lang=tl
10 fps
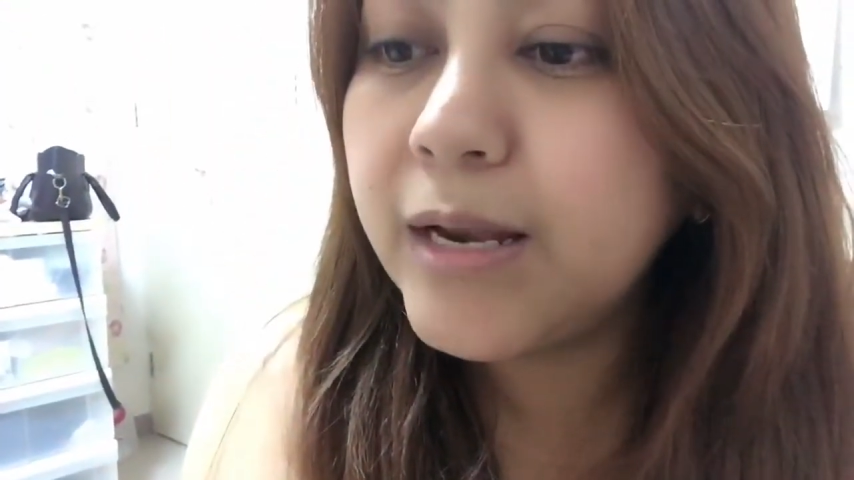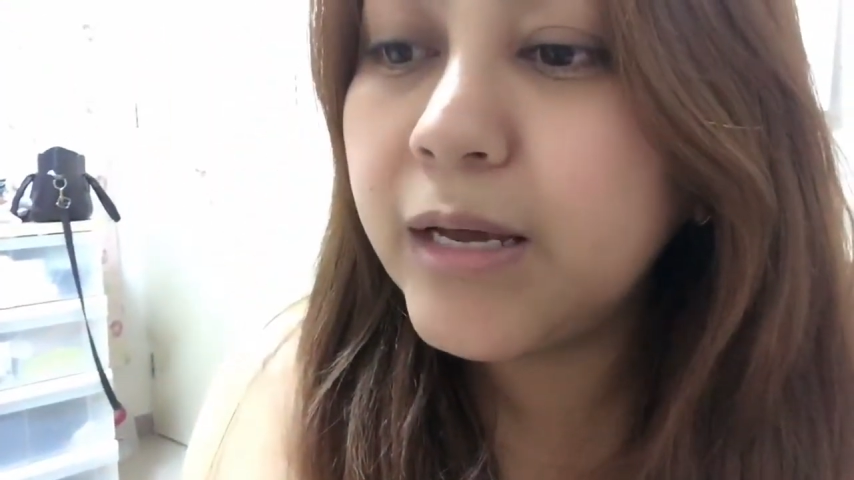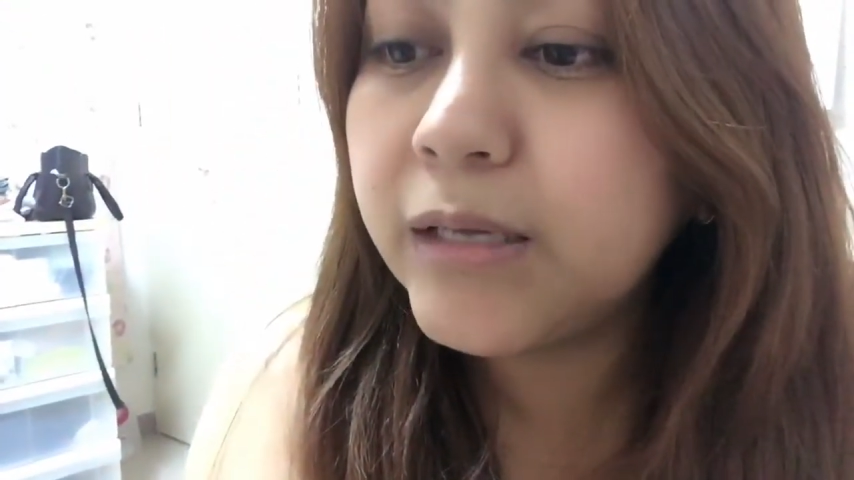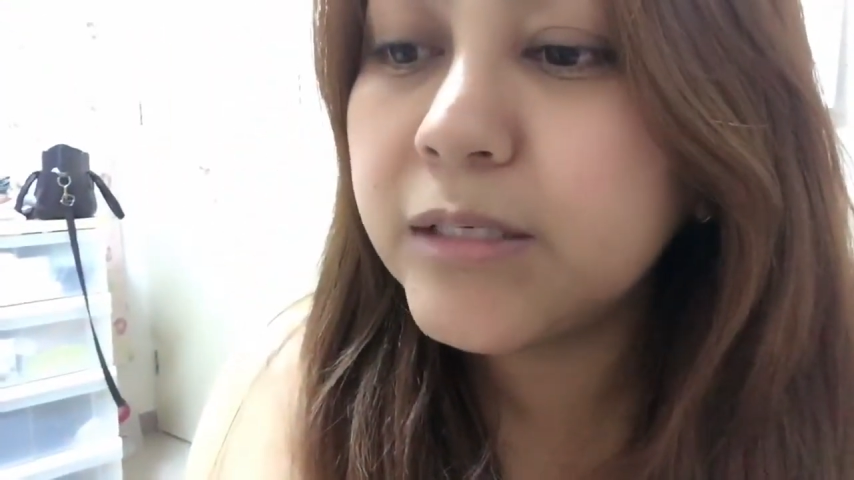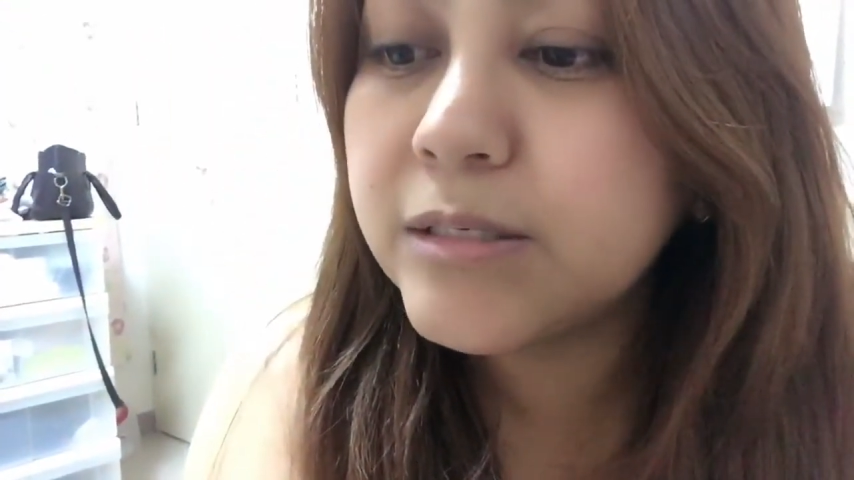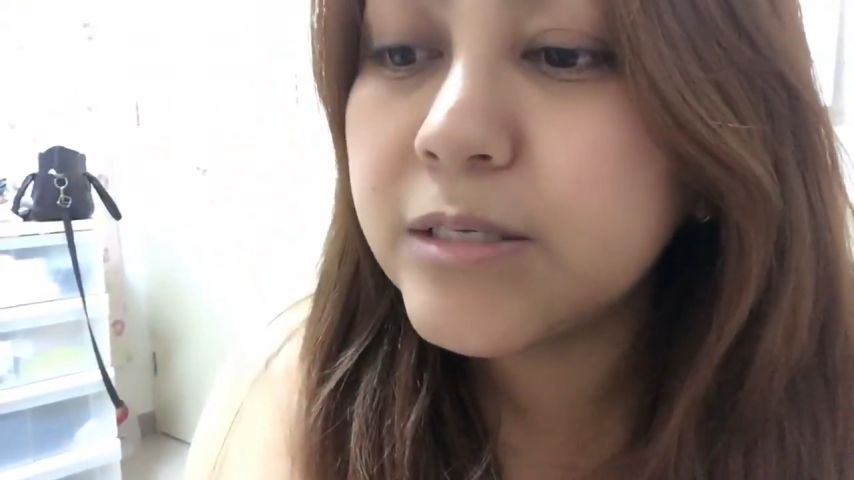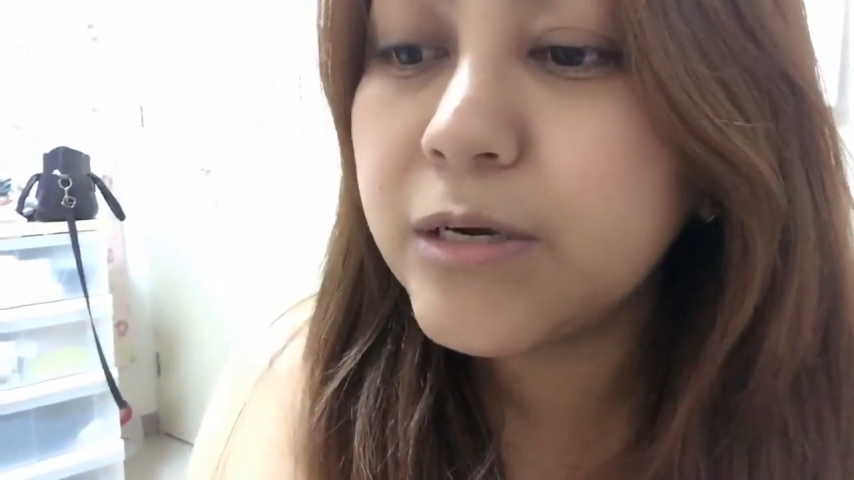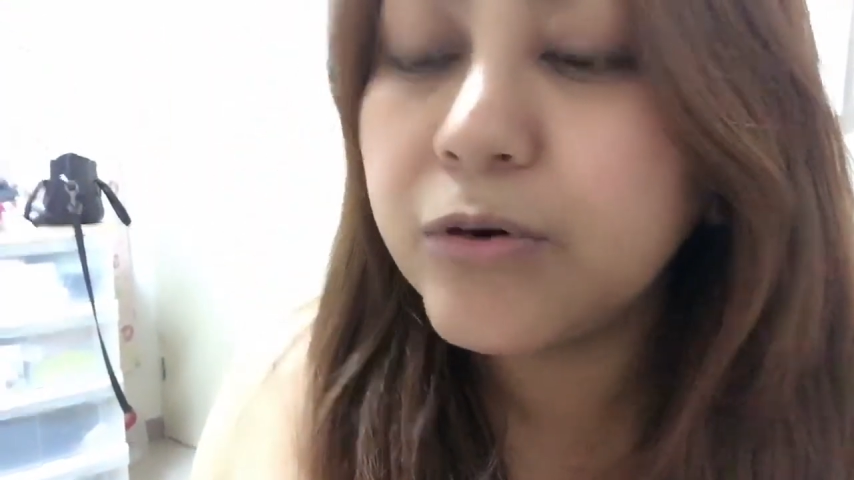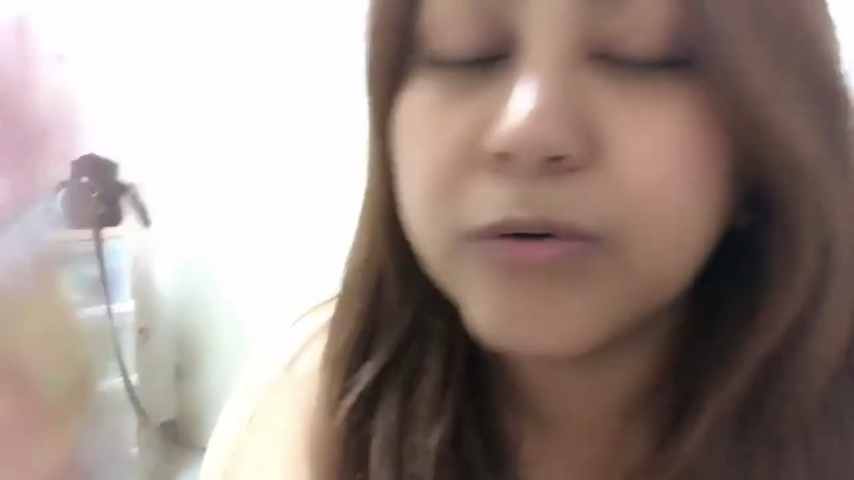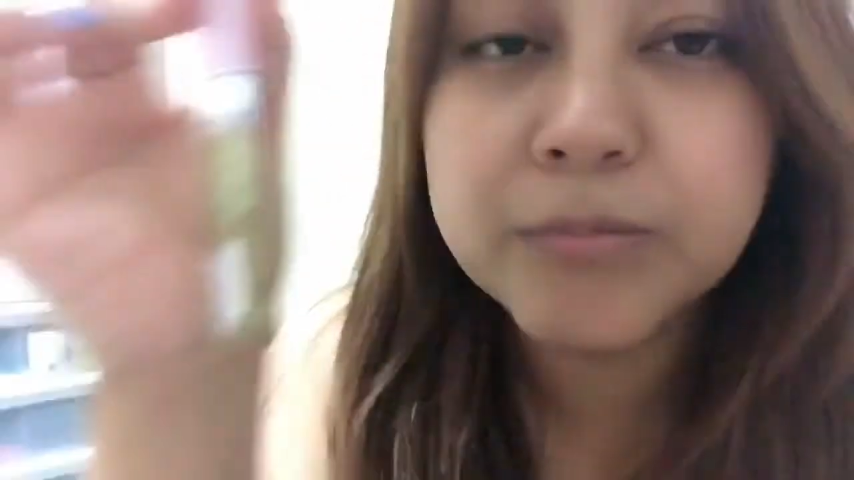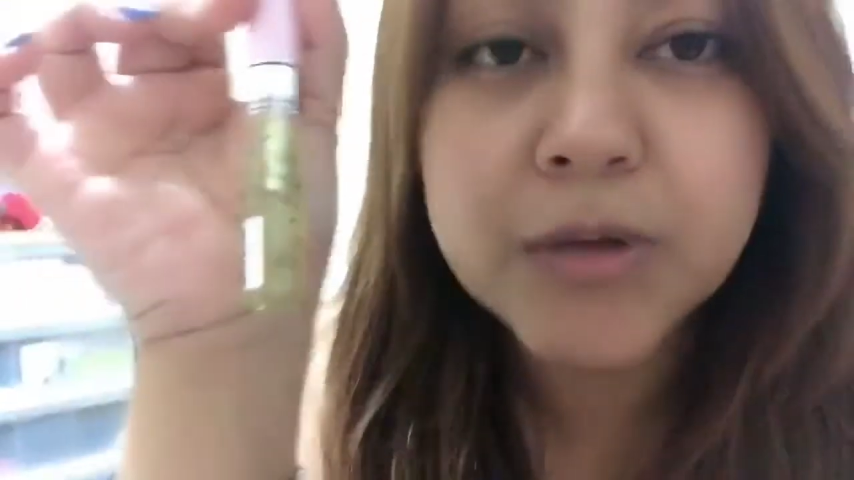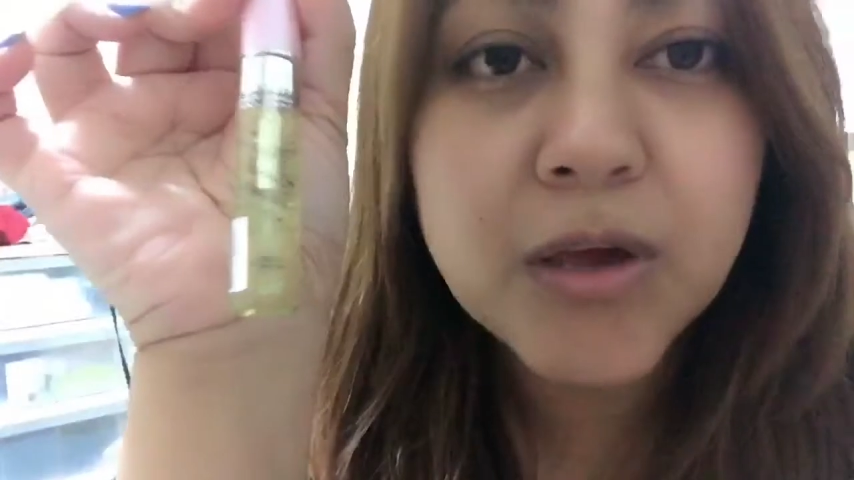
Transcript: Lash Serum